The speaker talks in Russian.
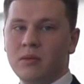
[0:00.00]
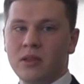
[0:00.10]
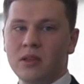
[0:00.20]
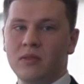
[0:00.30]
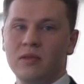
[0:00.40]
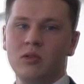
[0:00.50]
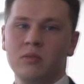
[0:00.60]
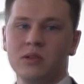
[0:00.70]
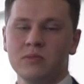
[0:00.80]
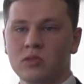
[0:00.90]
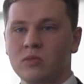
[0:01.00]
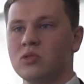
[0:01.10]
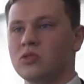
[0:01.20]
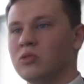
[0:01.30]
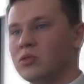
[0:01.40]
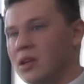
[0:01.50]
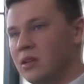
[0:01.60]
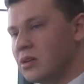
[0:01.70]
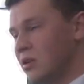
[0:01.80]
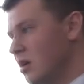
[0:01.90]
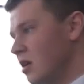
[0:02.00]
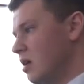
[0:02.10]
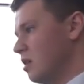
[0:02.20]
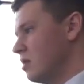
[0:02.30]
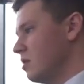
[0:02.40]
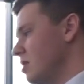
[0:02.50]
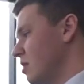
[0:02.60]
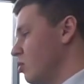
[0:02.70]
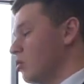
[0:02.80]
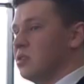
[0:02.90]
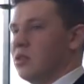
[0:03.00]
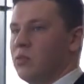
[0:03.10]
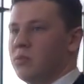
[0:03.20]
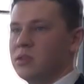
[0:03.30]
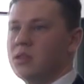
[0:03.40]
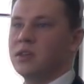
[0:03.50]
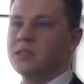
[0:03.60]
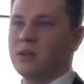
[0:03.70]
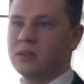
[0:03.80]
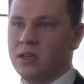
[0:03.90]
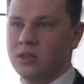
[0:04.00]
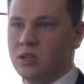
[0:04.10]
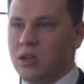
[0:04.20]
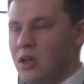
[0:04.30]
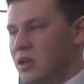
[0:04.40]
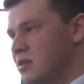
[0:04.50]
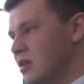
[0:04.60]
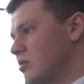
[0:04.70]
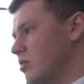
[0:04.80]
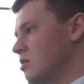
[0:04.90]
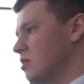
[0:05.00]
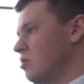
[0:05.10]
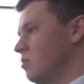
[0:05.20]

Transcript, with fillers: планировали купить Mitsubishi Outlander, те, кто хотел купить Kia Sportage, те, кто хотел